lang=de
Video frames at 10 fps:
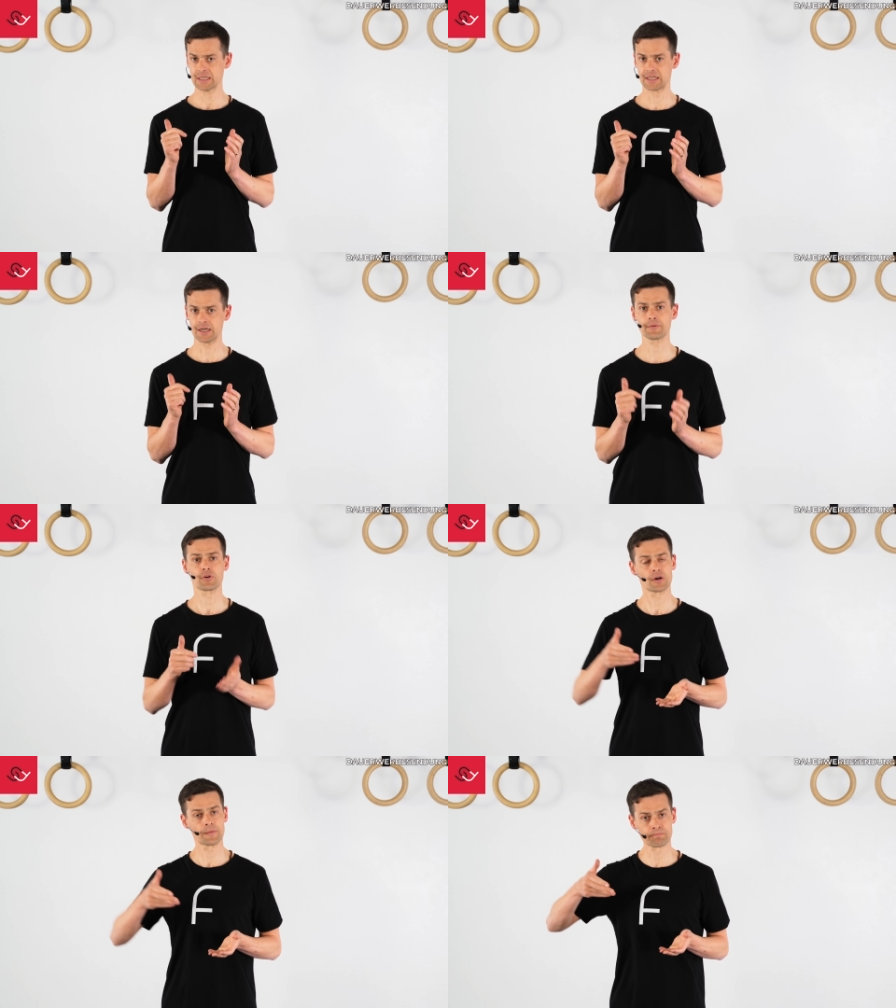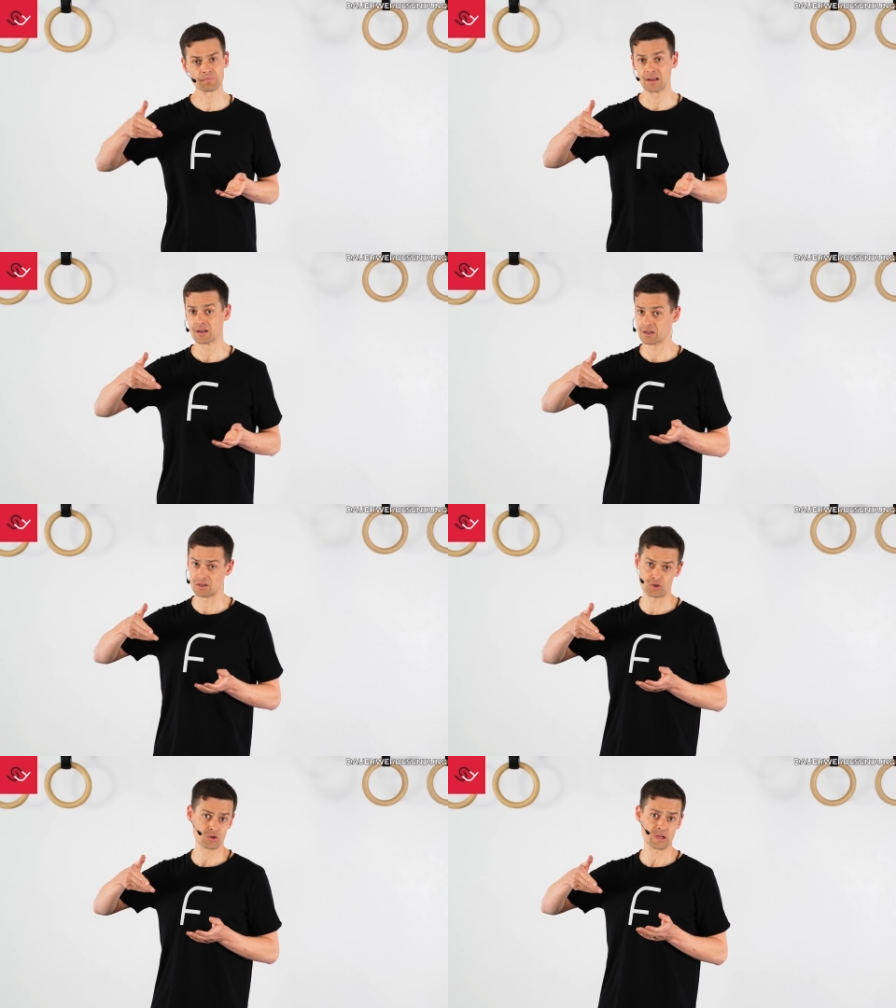Ja? Ähm,
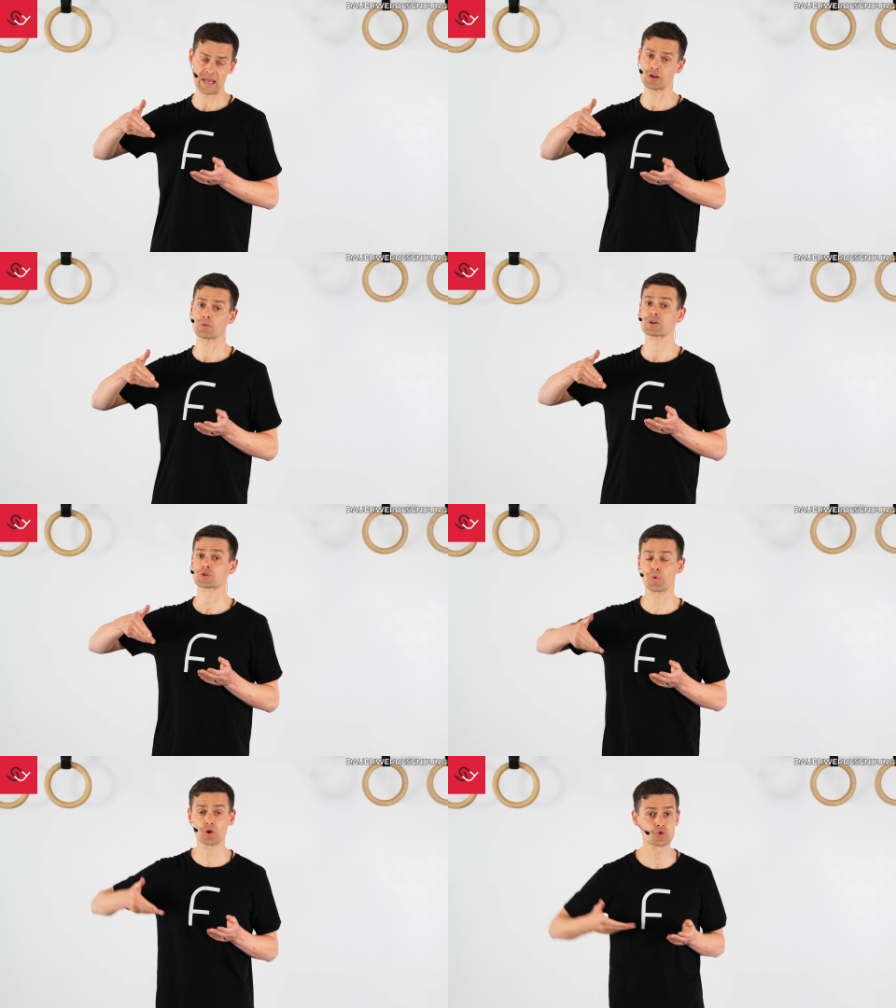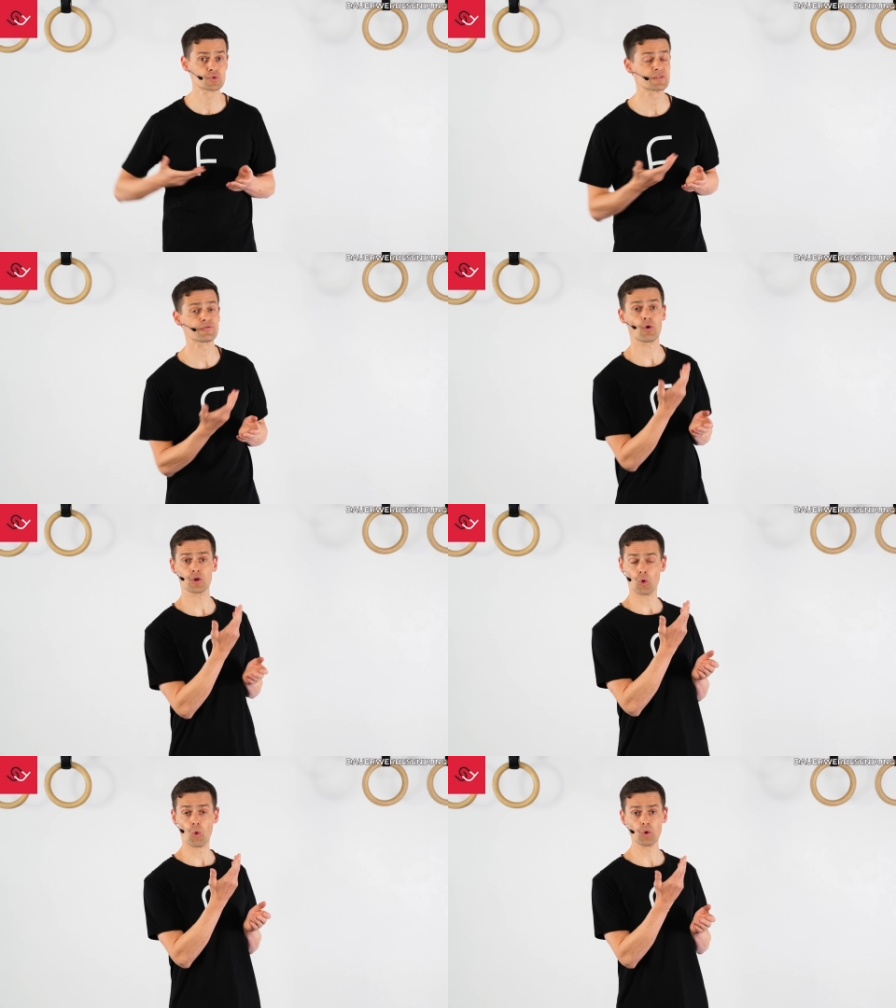herkömmliche Sportschuhe sind
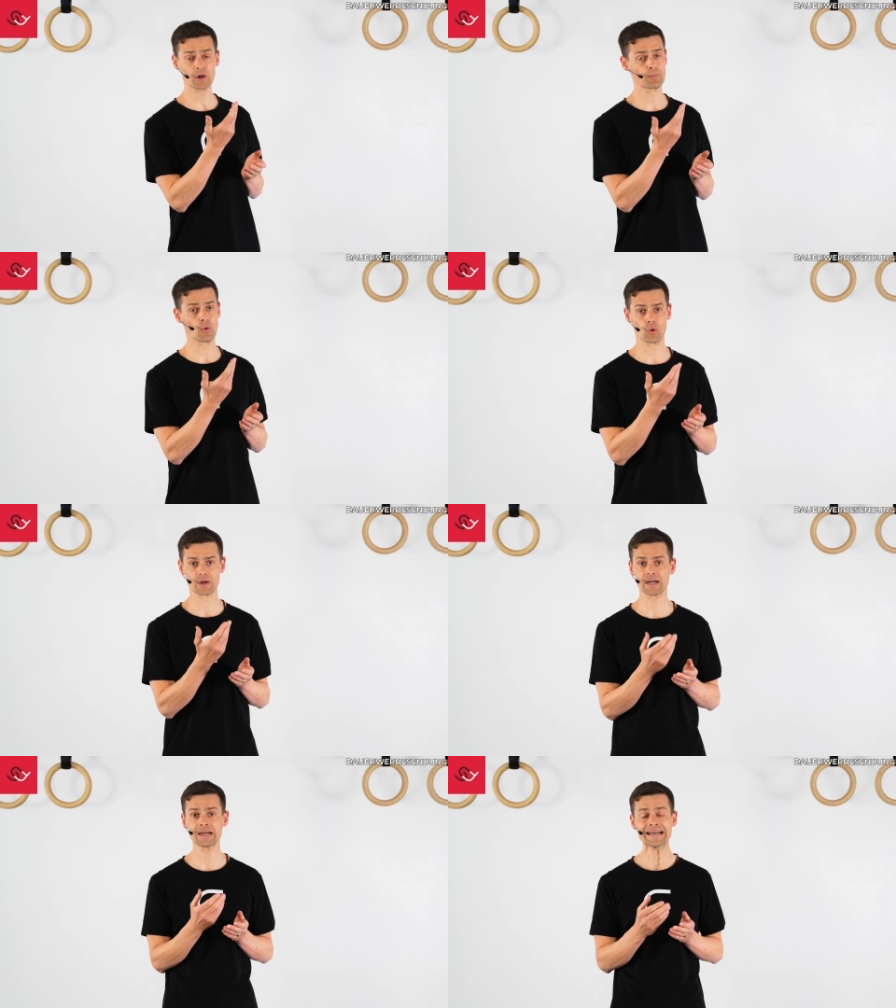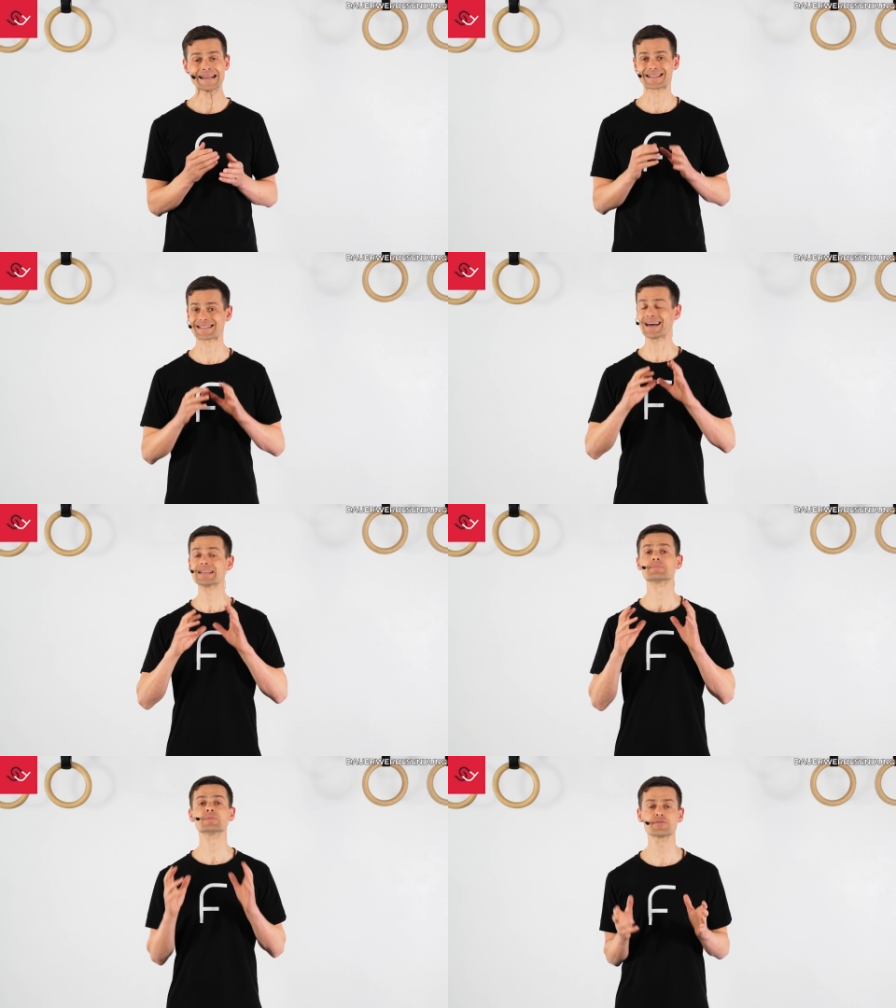vorne hochgebogen. Ja? Das ist
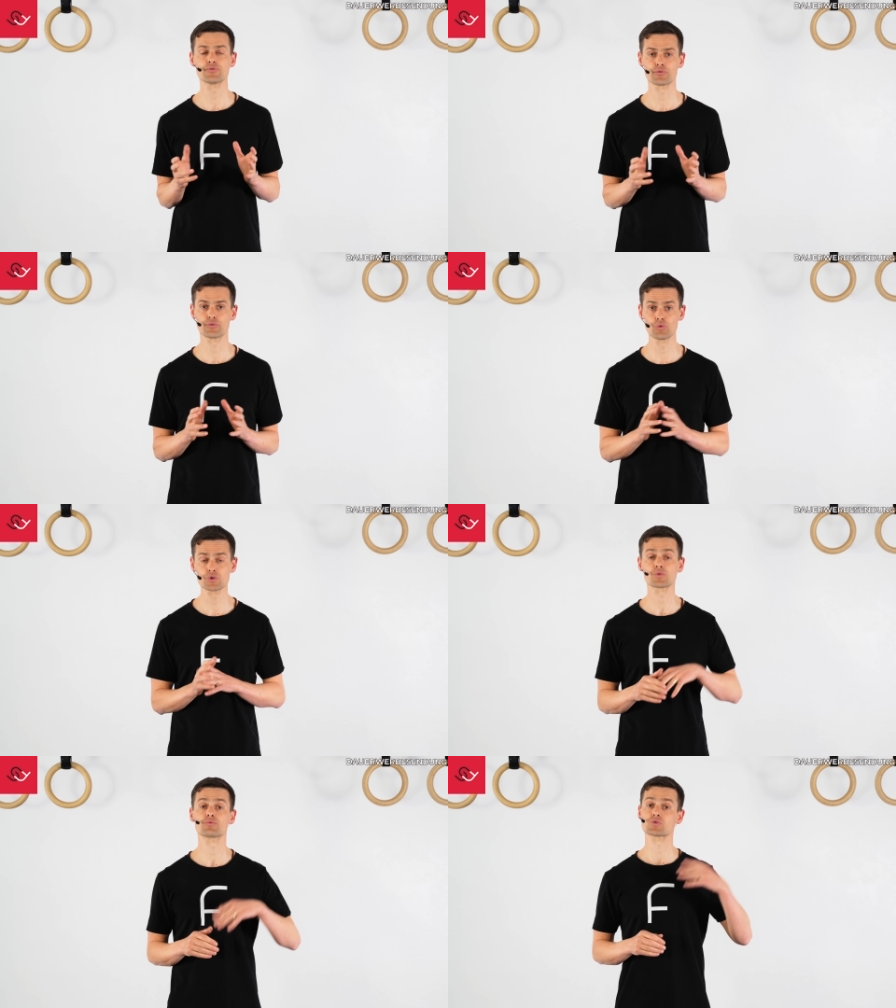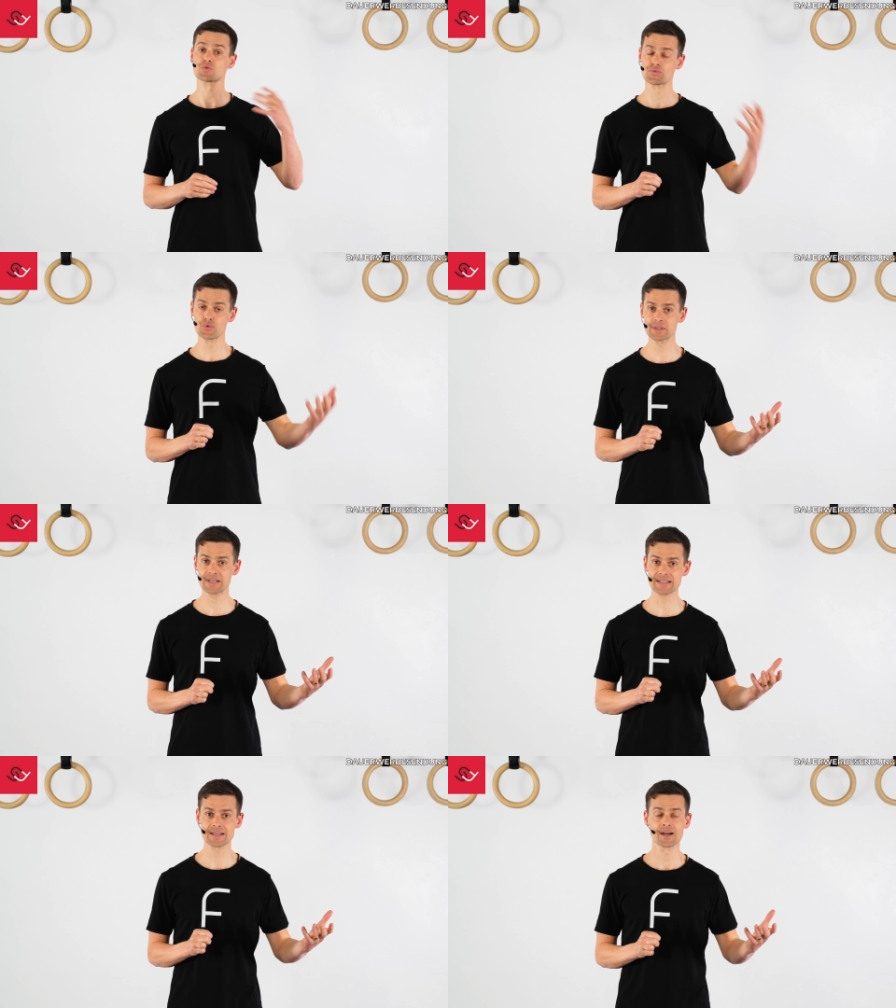alles Mist für den Fuß. Und wozu führt
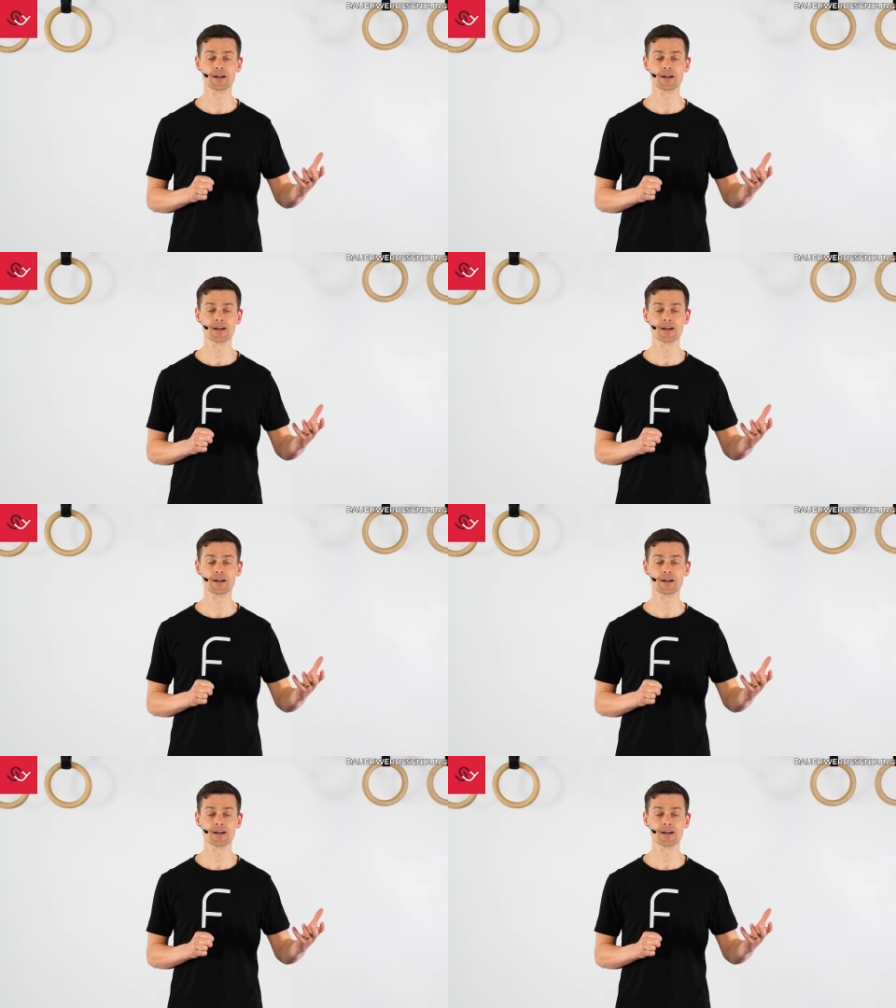das?